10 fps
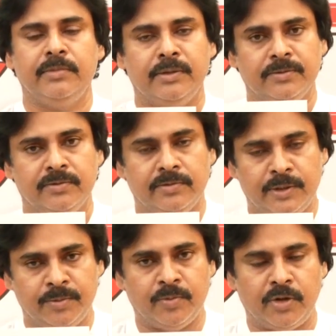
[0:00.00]
మేము
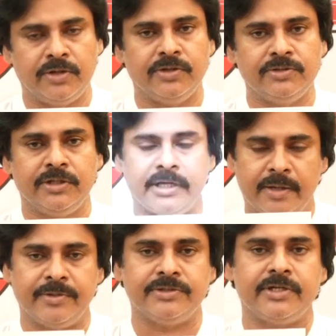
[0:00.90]
రేపు మార్నింగ్ నుంచి
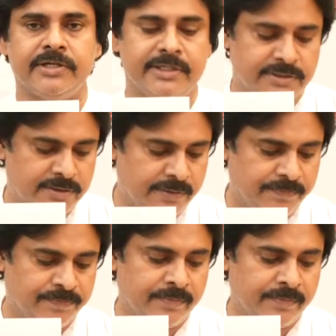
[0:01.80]
క్యాంపెయిన్ స్టార్ట్ చేస్తున్నాం